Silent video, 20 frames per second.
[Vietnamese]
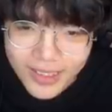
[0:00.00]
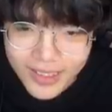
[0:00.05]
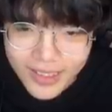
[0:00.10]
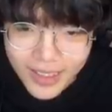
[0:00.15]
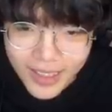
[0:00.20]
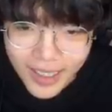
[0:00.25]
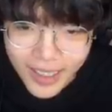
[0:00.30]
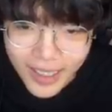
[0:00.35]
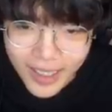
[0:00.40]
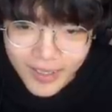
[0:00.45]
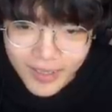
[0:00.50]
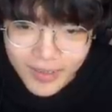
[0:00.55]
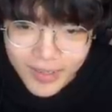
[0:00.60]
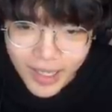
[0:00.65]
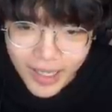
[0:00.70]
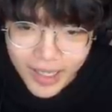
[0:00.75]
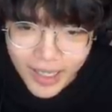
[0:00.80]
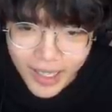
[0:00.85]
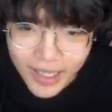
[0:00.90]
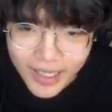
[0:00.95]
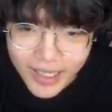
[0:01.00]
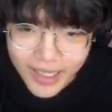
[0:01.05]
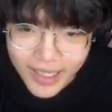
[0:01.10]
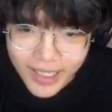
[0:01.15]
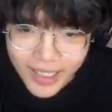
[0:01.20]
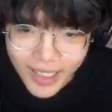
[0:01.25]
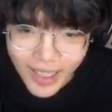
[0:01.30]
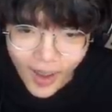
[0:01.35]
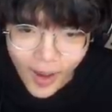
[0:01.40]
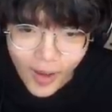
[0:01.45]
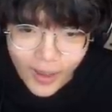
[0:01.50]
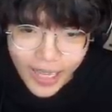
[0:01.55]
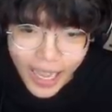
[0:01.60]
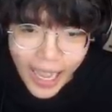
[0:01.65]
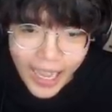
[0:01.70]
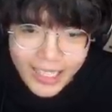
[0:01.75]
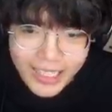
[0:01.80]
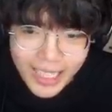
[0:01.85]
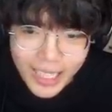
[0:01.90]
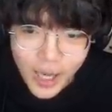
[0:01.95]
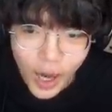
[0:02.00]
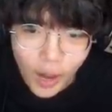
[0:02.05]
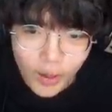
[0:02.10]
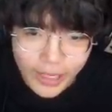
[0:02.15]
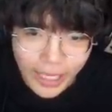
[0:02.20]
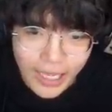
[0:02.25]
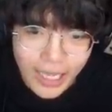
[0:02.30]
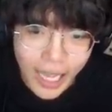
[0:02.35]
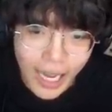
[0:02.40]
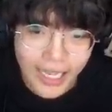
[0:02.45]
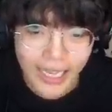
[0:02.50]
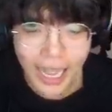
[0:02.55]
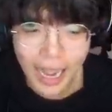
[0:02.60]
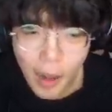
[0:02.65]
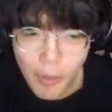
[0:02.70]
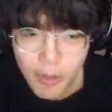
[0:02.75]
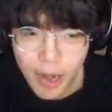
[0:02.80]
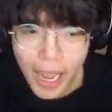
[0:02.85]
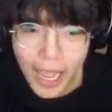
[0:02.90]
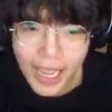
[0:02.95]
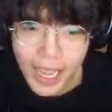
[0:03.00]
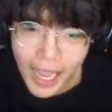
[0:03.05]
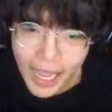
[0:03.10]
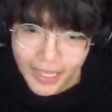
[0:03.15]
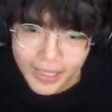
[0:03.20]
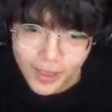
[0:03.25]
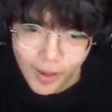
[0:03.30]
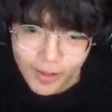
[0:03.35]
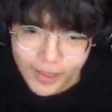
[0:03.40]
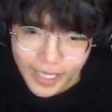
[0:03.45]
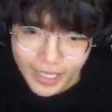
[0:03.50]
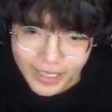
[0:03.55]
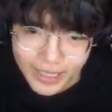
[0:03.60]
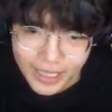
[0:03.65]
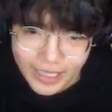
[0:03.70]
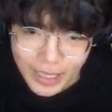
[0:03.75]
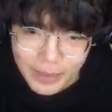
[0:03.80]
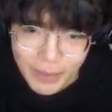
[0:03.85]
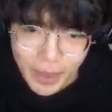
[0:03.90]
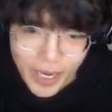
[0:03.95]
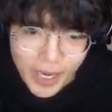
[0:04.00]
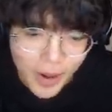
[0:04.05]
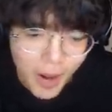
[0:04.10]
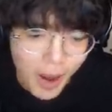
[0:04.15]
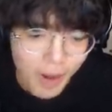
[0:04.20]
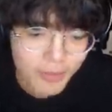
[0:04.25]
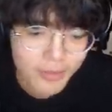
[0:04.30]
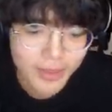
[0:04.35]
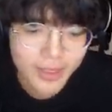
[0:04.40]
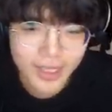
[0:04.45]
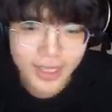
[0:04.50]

không có ai hết ok siro trả lời là không có ai hết còn dịch là timmy đúng không